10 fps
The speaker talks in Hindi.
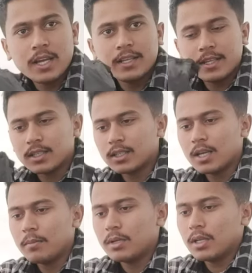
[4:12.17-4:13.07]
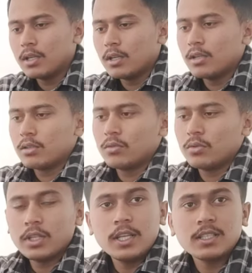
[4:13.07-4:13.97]
ये देख सकते हैं आप तो
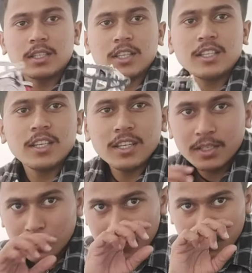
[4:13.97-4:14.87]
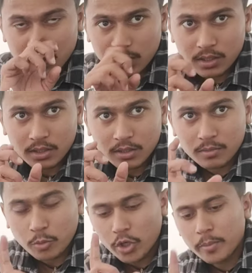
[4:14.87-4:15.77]
ये देख सकते हैं ये
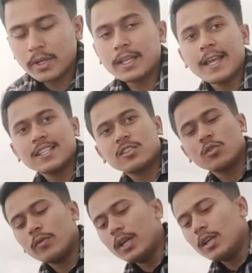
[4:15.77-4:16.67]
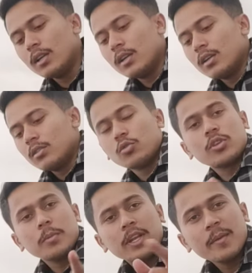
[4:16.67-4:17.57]
पोर्टेबल गैस स्टोव है जो
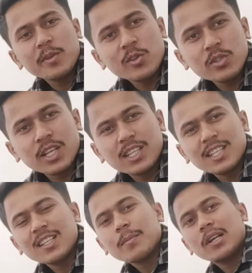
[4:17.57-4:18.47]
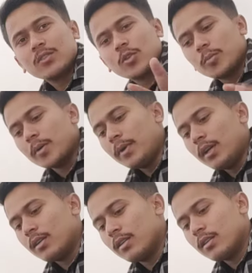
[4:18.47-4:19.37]
कि मैंने अमेजोन से ख़रीदा था पाँच सौ रुपये में
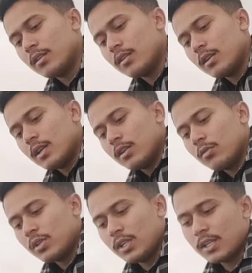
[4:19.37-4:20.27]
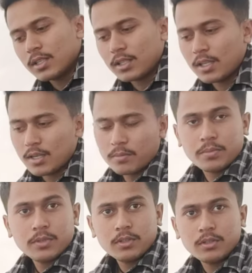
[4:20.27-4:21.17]
तो ये देख सकते हैं आप